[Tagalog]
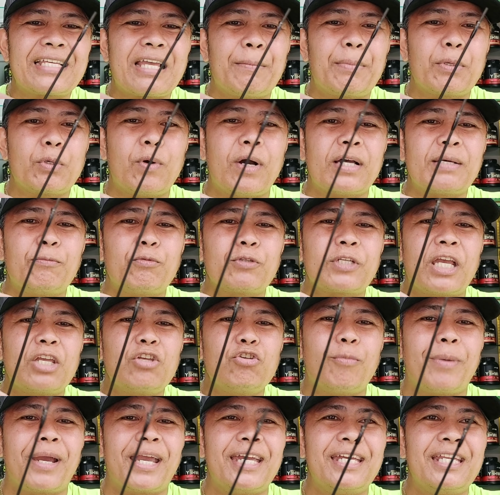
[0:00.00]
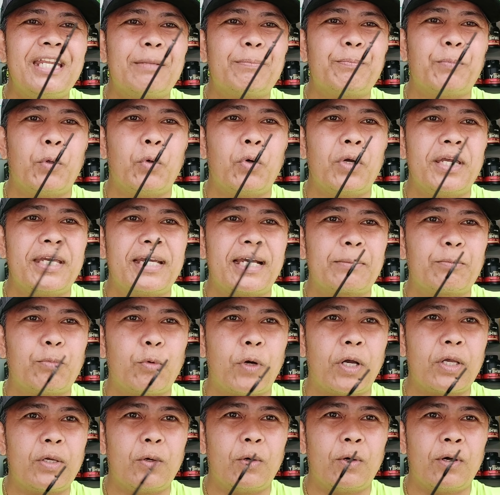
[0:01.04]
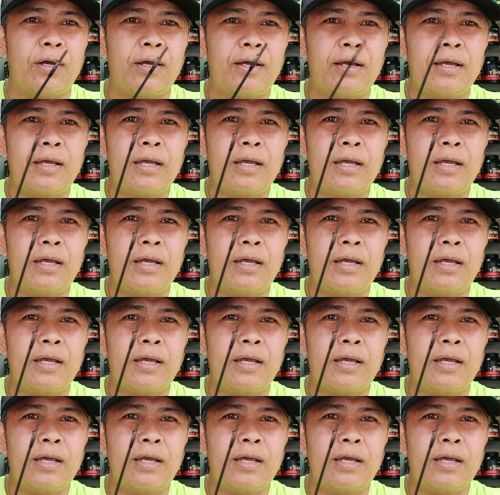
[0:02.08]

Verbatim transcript: lang sabi ko nga po sa inyo, mainit po, ingat po kayo.